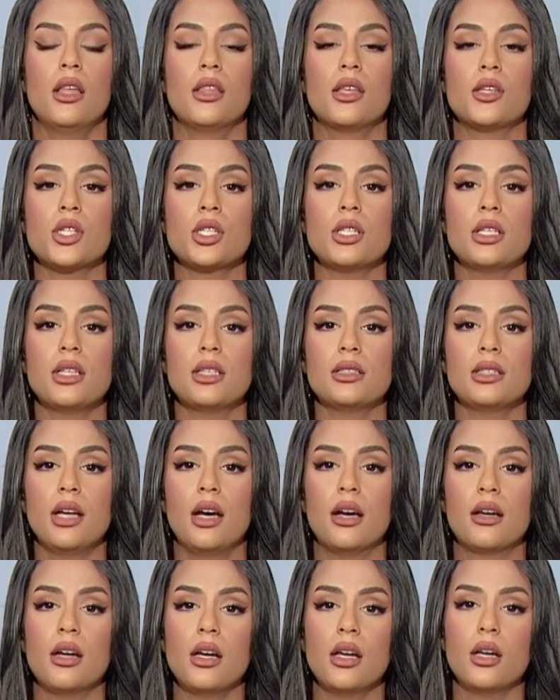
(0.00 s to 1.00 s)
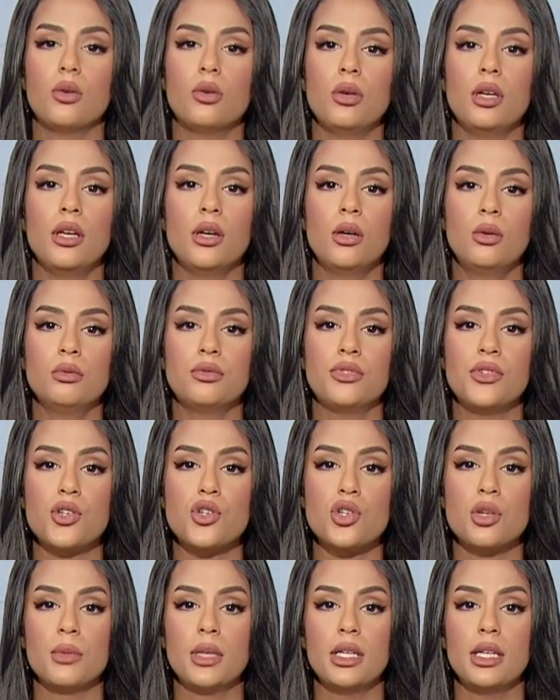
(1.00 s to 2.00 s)
تجددت الحرائق اليوم في
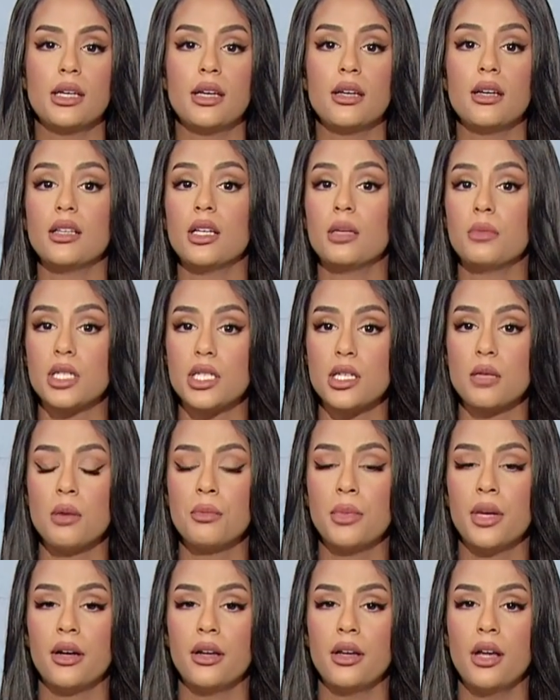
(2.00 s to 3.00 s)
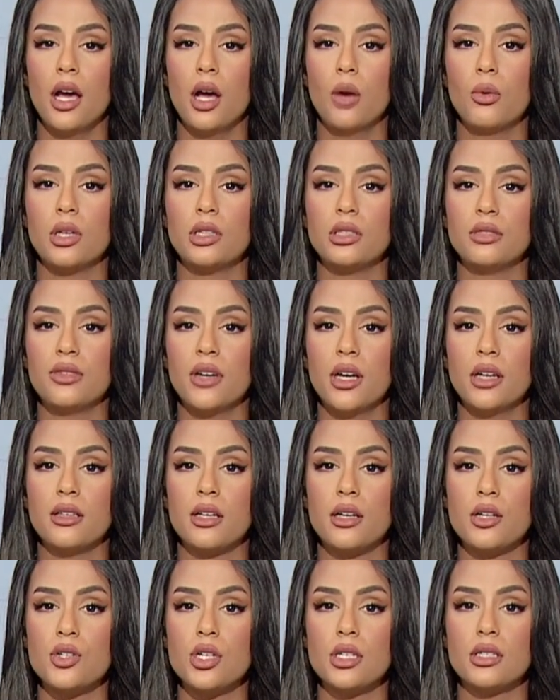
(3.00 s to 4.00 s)
شمال كندا بسبب الرياح وارتفاع
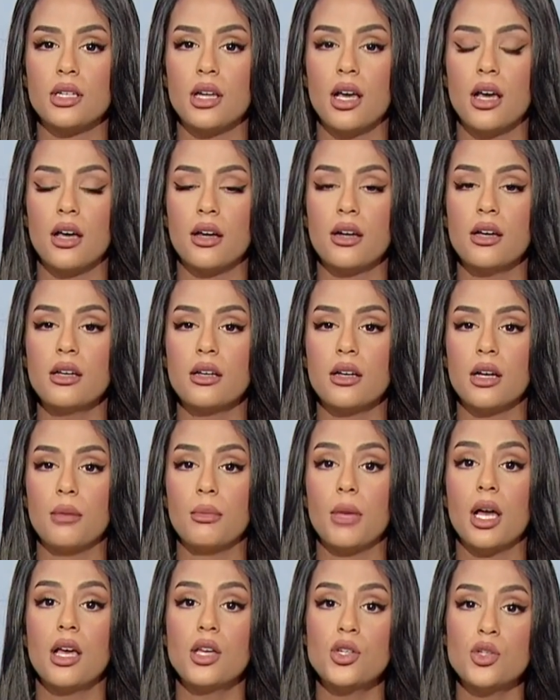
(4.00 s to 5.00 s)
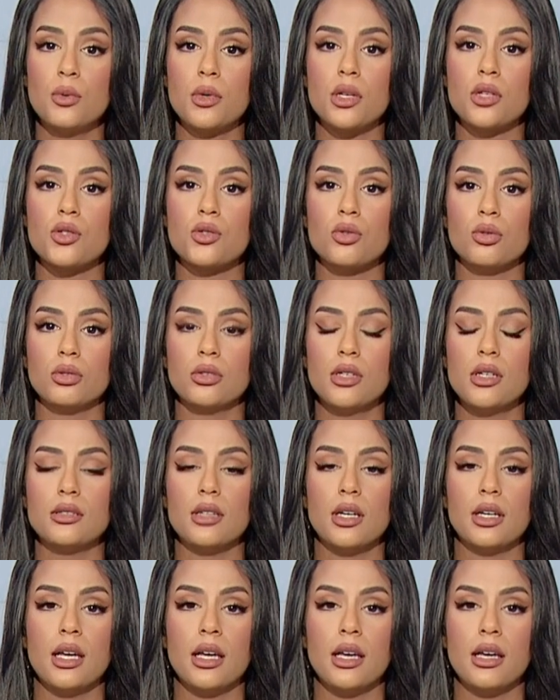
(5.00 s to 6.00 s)
درجات الحرارة ما أجبر السلطات
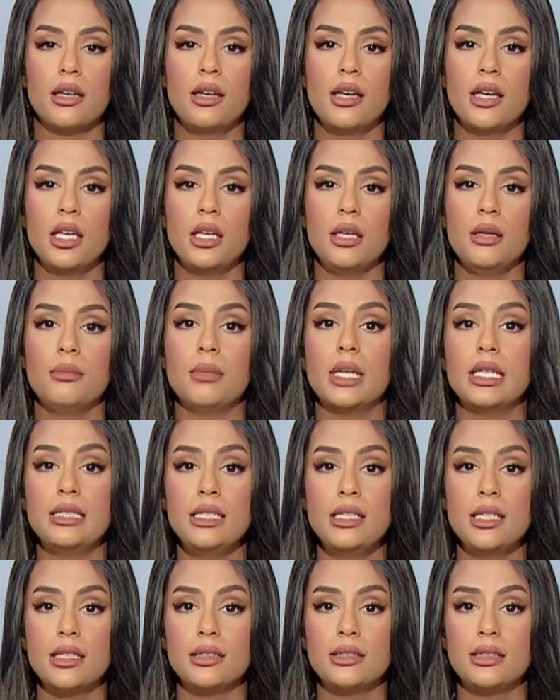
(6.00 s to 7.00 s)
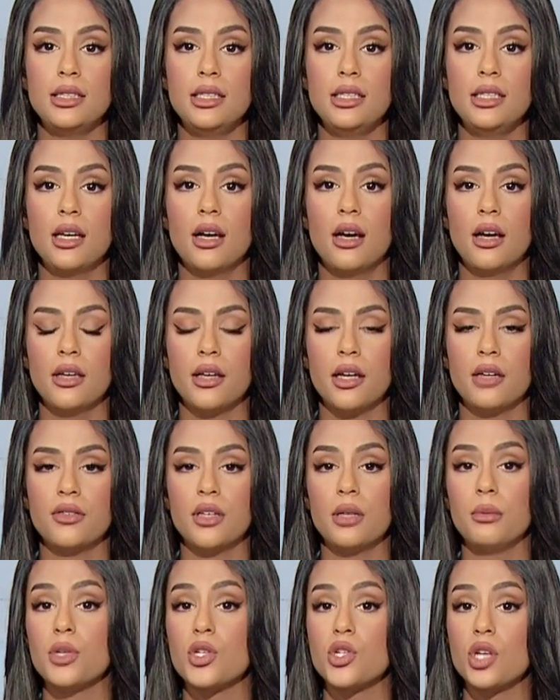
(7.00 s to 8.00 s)
على إخلاء مدينة هاي
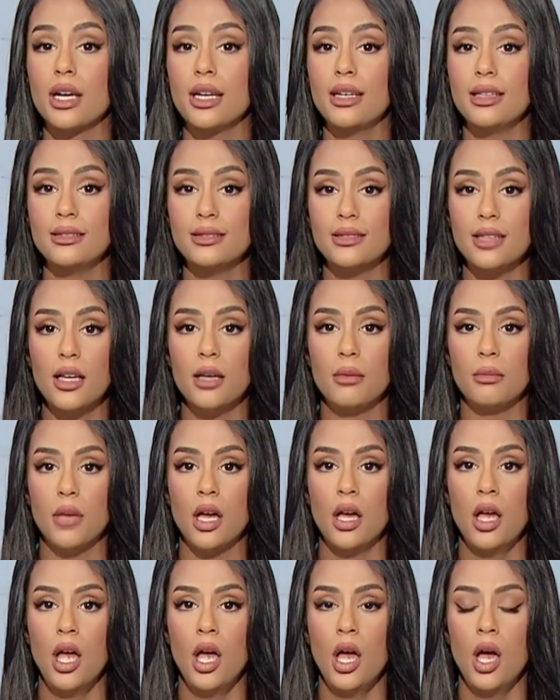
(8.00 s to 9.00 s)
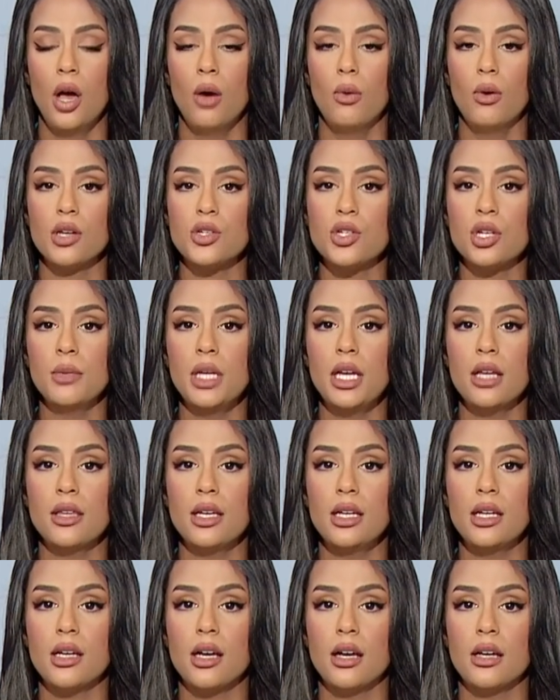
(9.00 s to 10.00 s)
ريفر بشكل تام وشمل
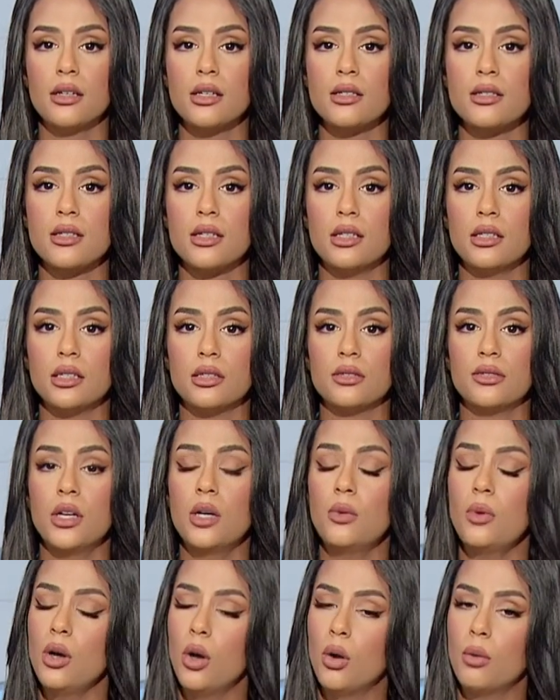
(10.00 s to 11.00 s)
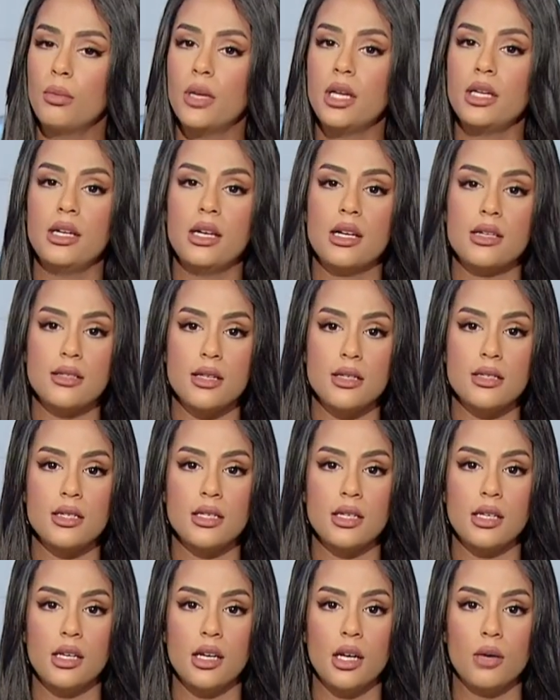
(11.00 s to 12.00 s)
ذلك عناصر الإطفاء والعمال
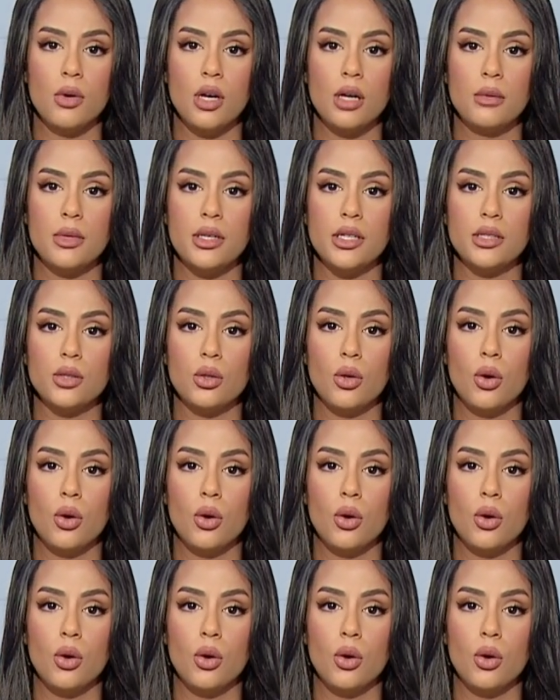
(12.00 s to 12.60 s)
الأساسيين وأمرت